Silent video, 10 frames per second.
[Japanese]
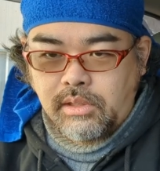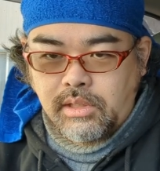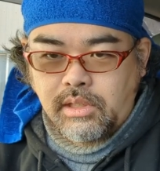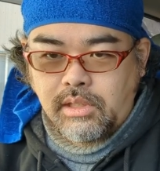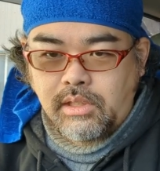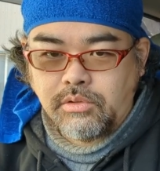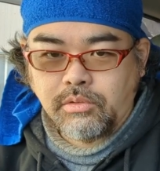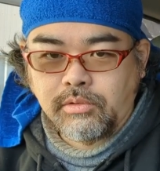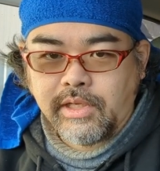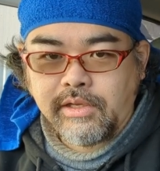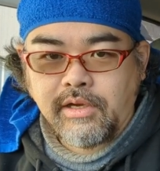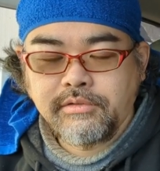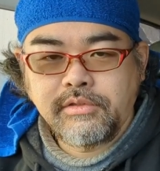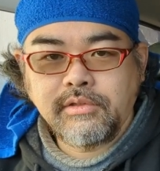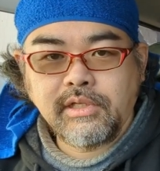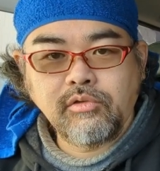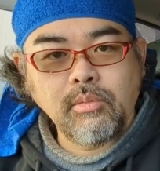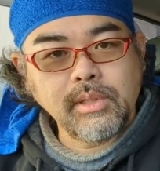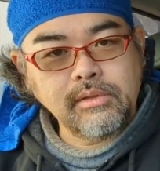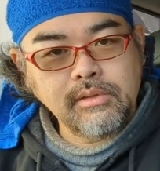えー、ちょっと体験発掘が止
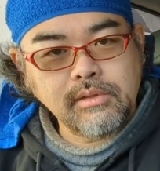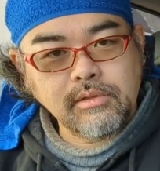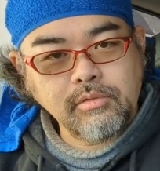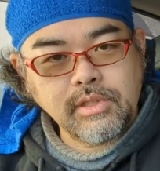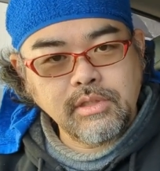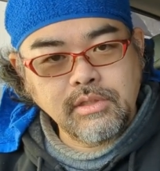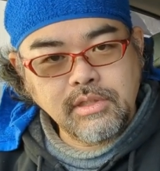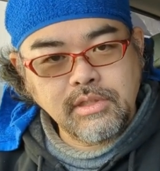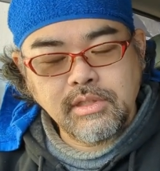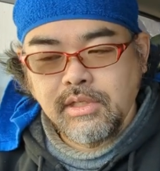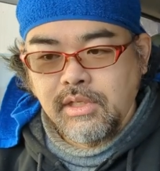まってた時に、